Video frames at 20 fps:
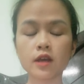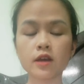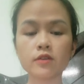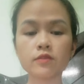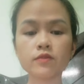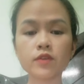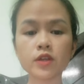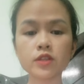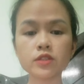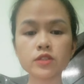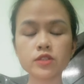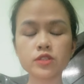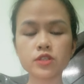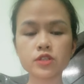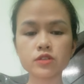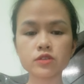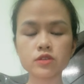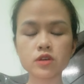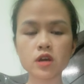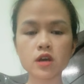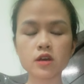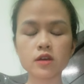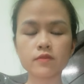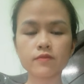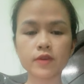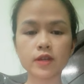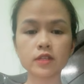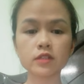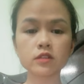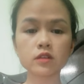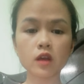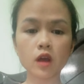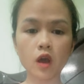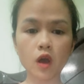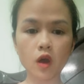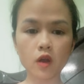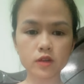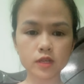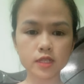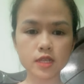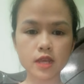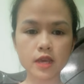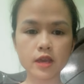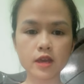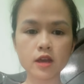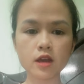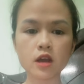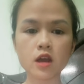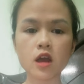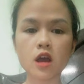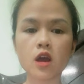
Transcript: vẫn chưa vẫn còn cái gì đấy ha